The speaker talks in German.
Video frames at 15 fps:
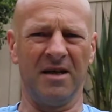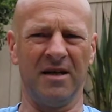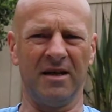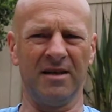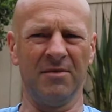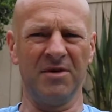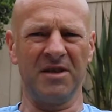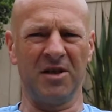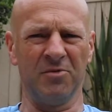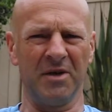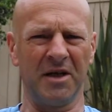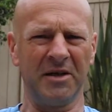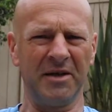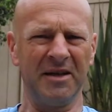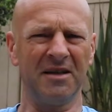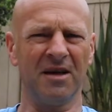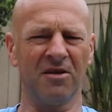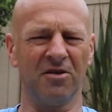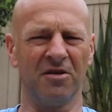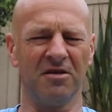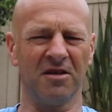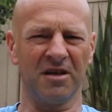nachdem ich dann über die Green
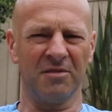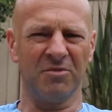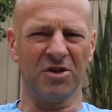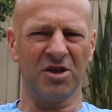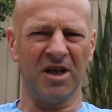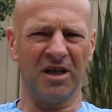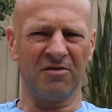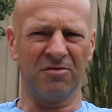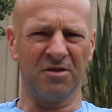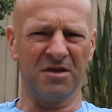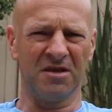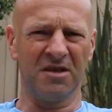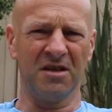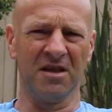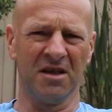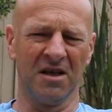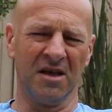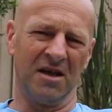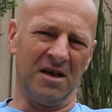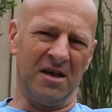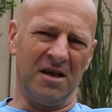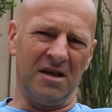Card Lotterie Bescheid wusste,
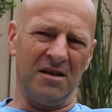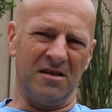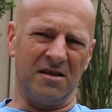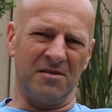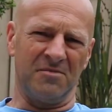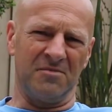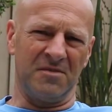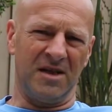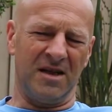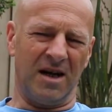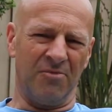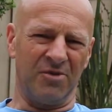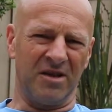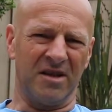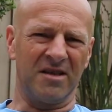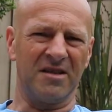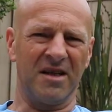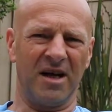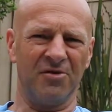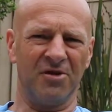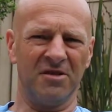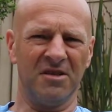ähm, kam dann das
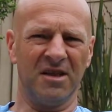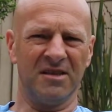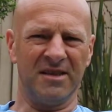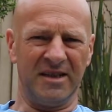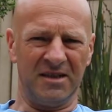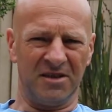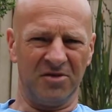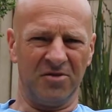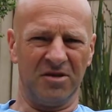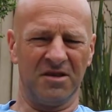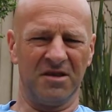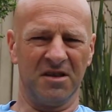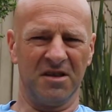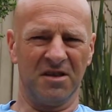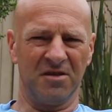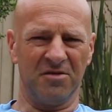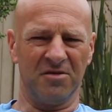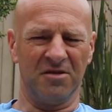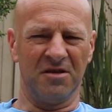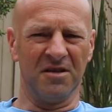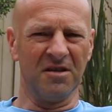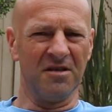Jahr 1996
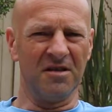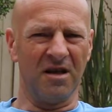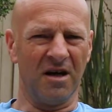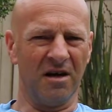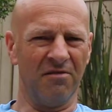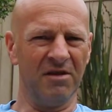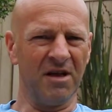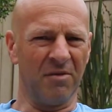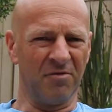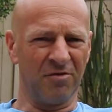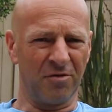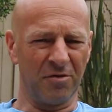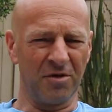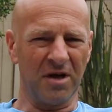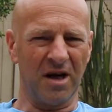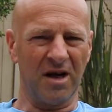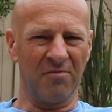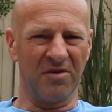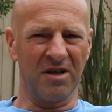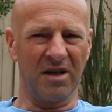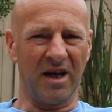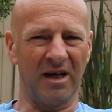und äh, wieder im Frühjahr
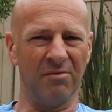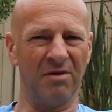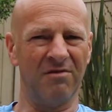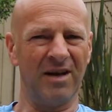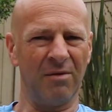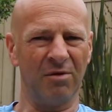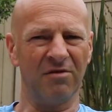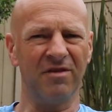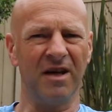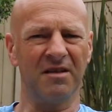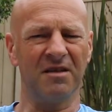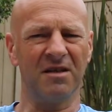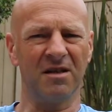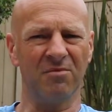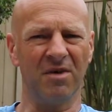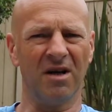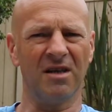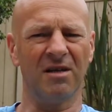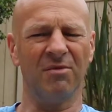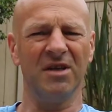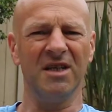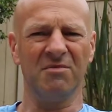haben wir dann eine Bewerbung fertig
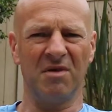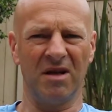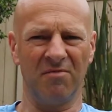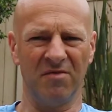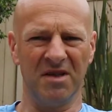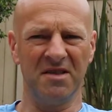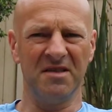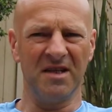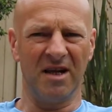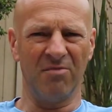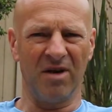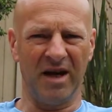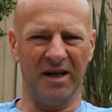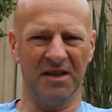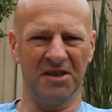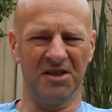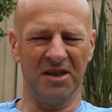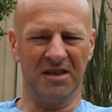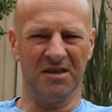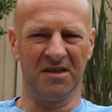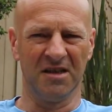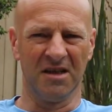gemacht, aber diesmal haben wir die selber
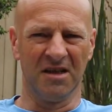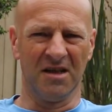eingeschickt.